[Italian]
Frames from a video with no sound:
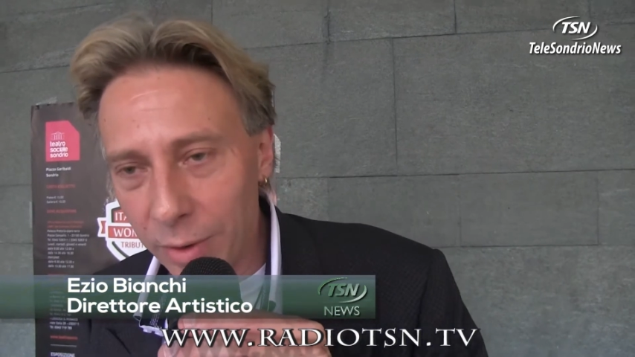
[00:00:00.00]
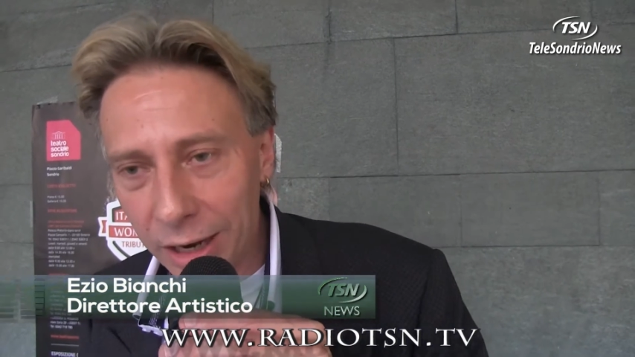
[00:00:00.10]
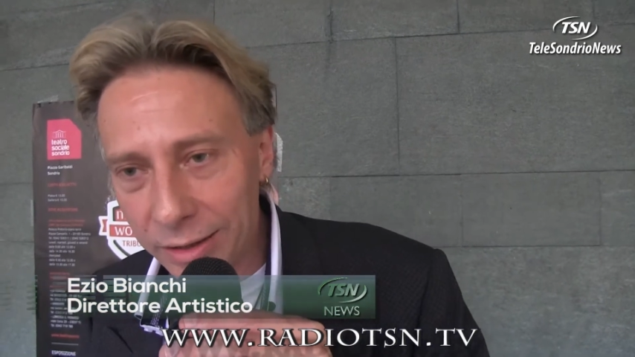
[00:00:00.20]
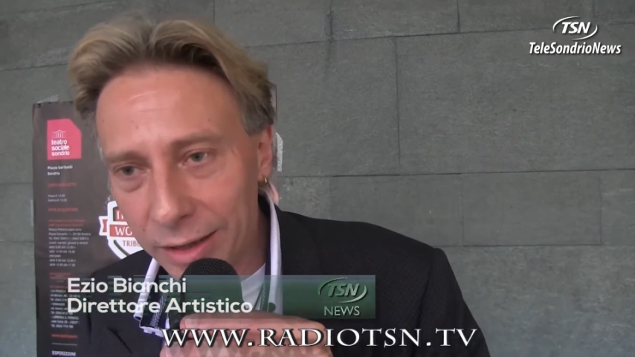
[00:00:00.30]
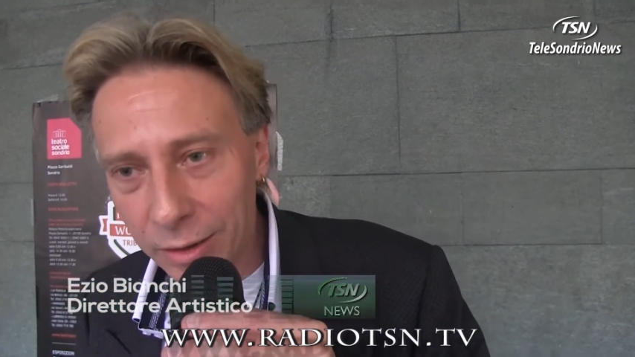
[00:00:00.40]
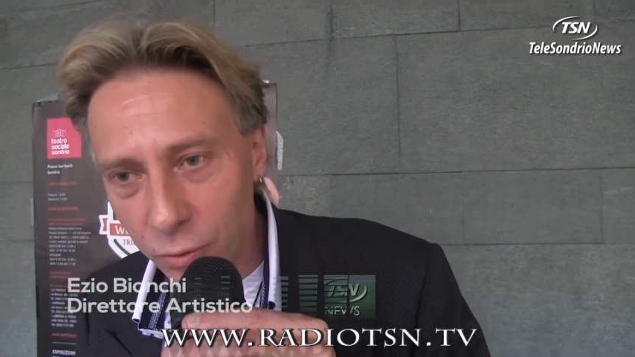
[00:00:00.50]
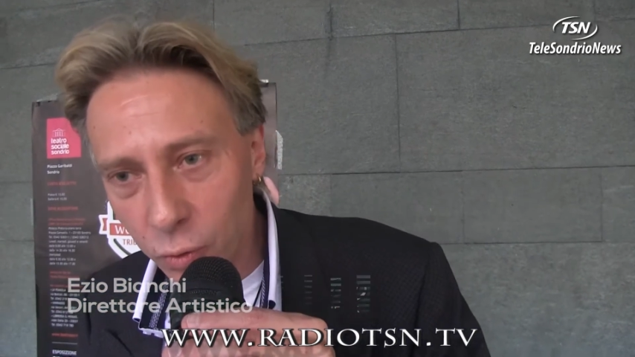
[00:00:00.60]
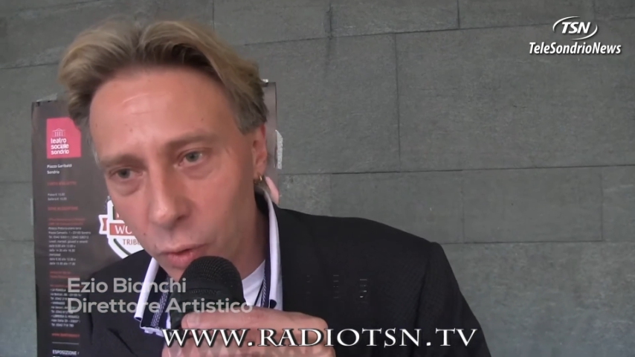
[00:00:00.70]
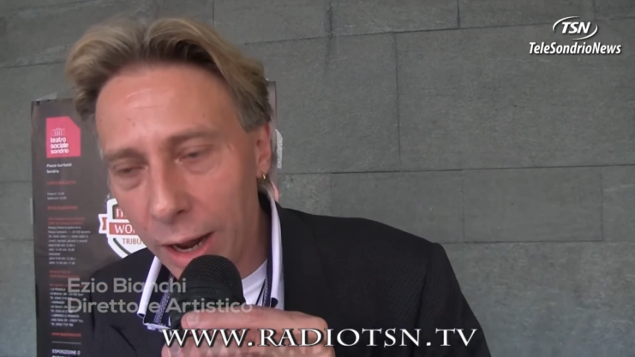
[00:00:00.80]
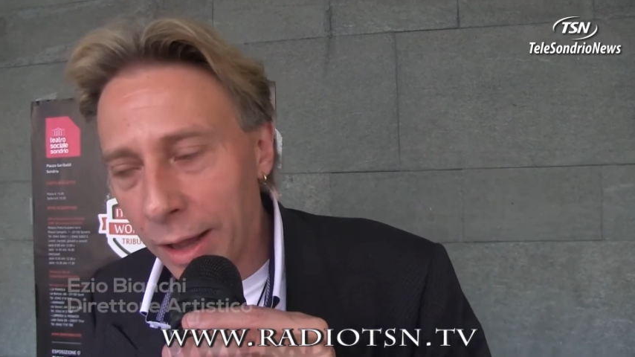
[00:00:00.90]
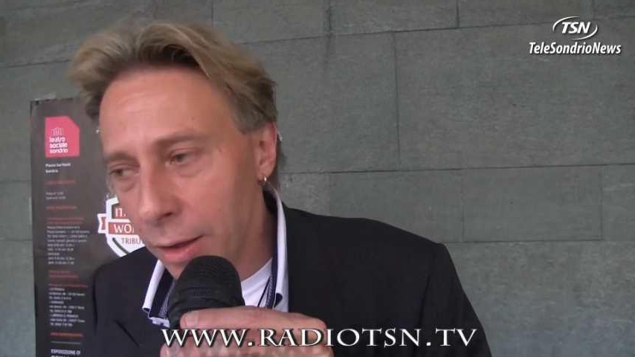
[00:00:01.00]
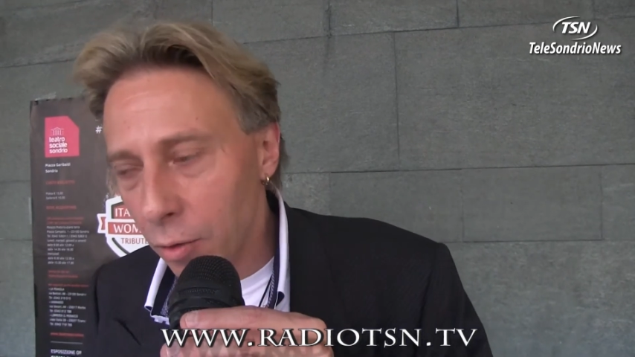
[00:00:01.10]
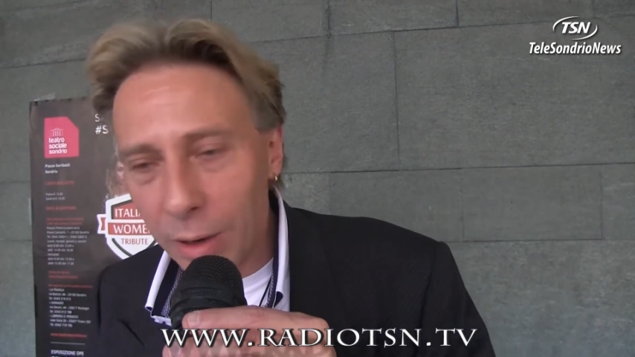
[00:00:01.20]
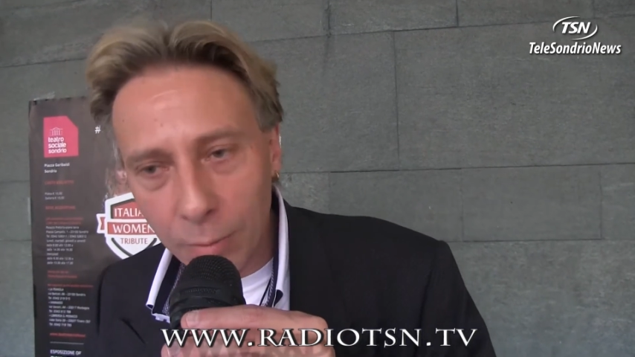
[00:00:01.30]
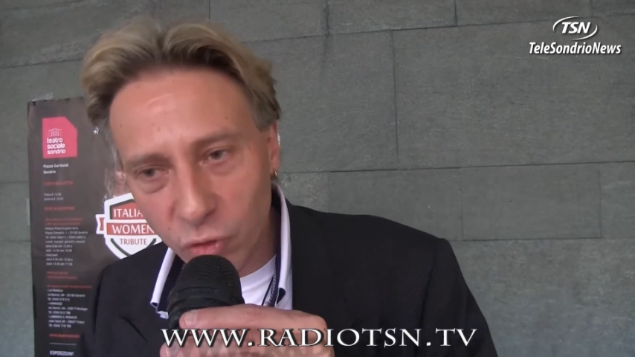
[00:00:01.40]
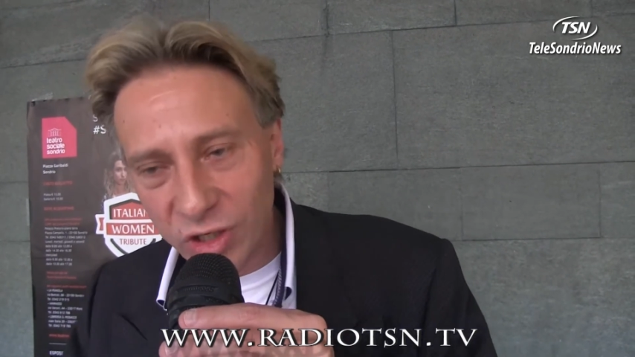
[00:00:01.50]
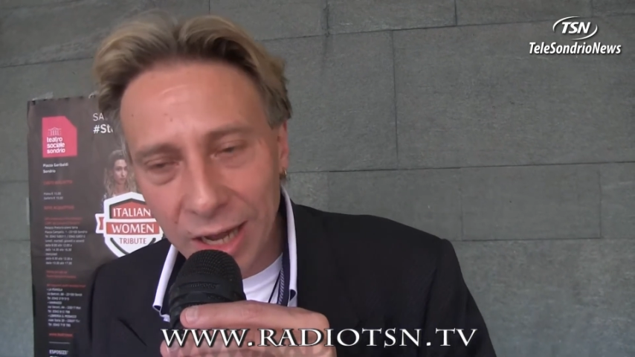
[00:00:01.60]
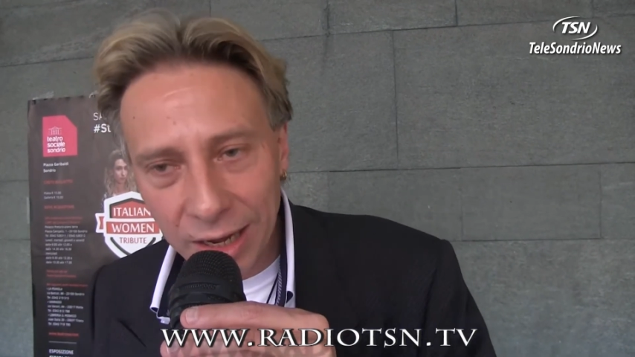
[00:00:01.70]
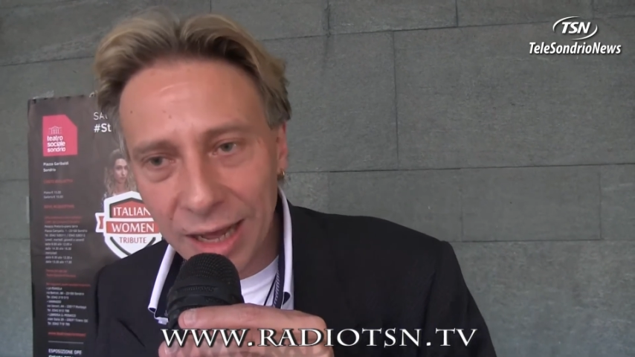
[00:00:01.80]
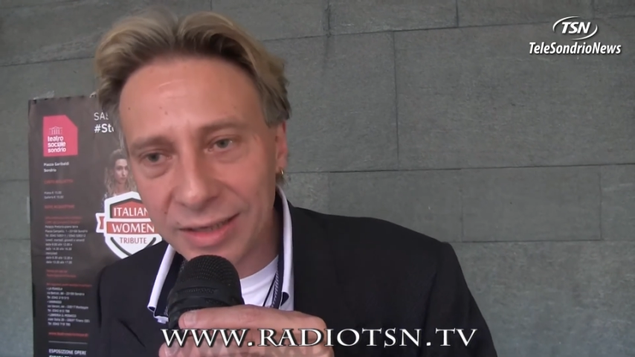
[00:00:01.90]
la letteratura, come la
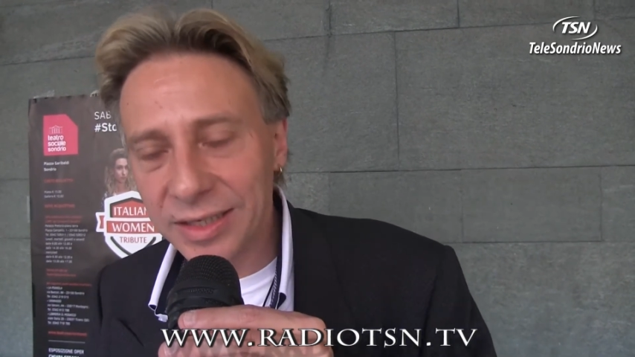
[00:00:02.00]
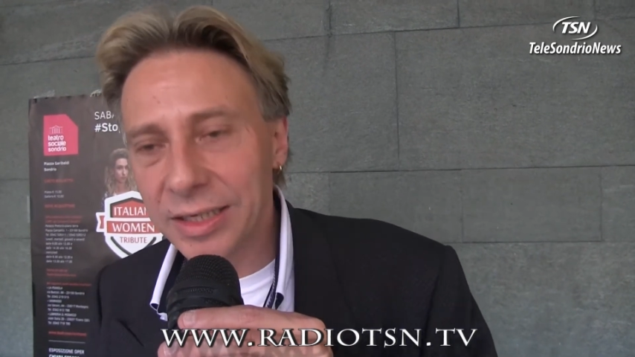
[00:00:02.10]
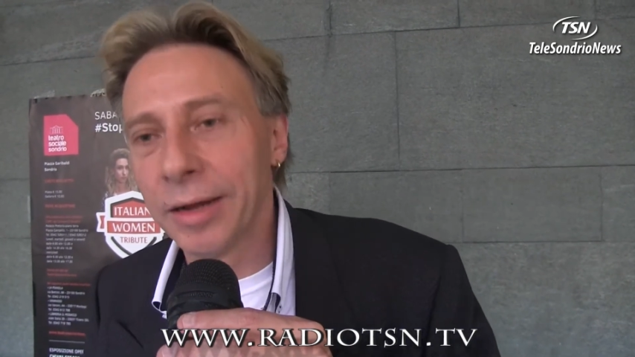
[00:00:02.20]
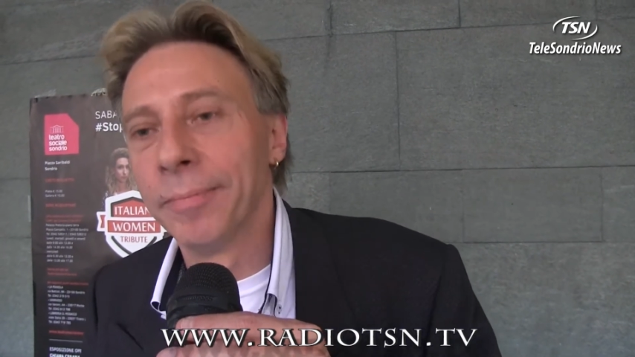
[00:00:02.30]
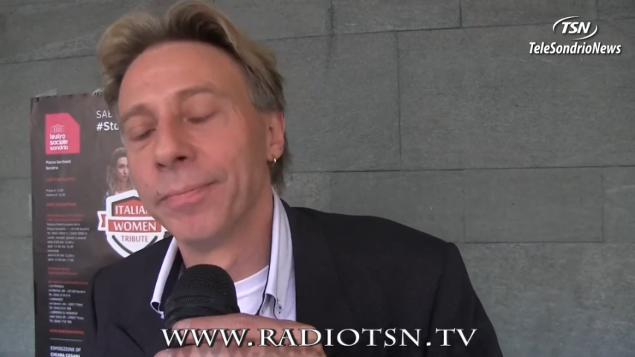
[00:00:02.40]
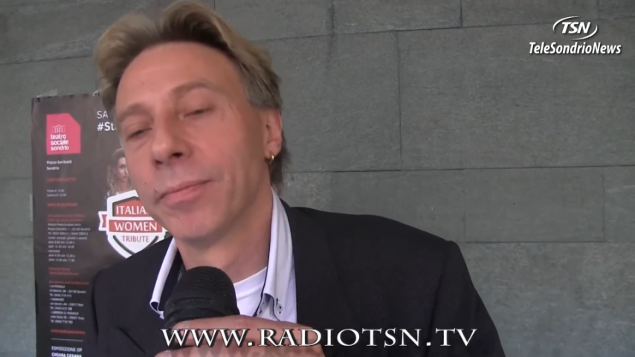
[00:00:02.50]
musica classica.